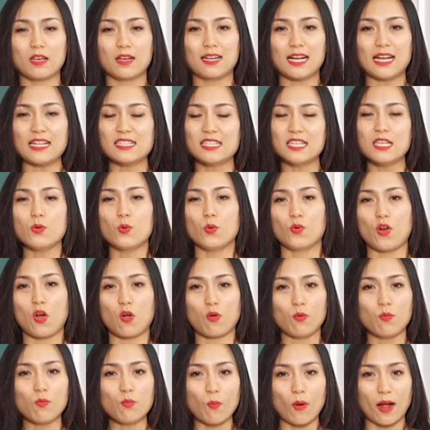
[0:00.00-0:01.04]
canxi của nó
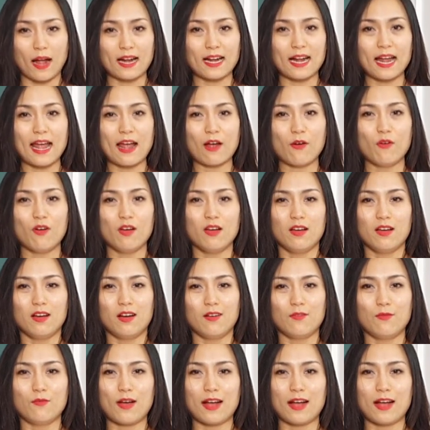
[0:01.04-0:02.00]
cũng quá cao ờ,